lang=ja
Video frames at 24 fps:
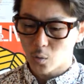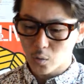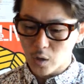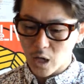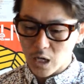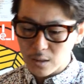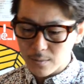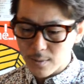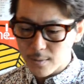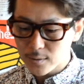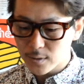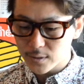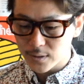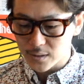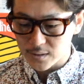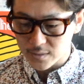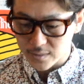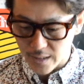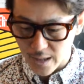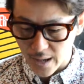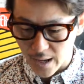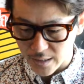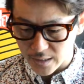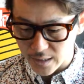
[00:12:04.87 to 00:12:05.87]
このアルバムはです
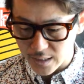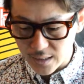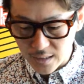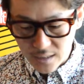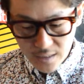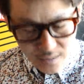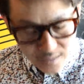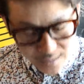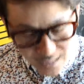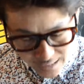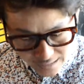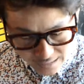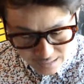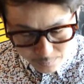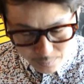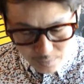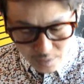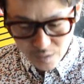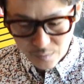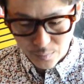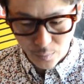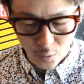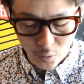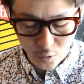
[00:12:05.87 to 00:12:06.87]
ね、いきなり
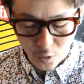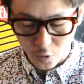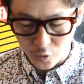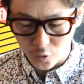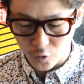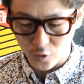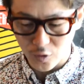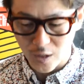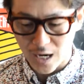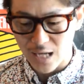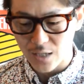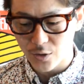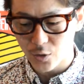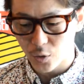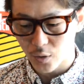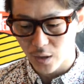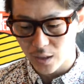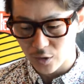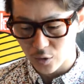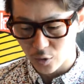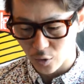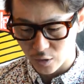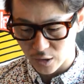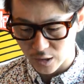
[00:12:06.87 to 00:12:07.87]
ビルボード
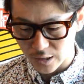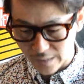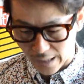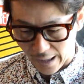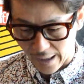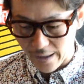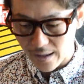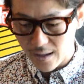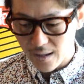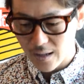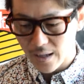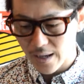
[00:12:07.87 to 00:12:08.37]
200にて、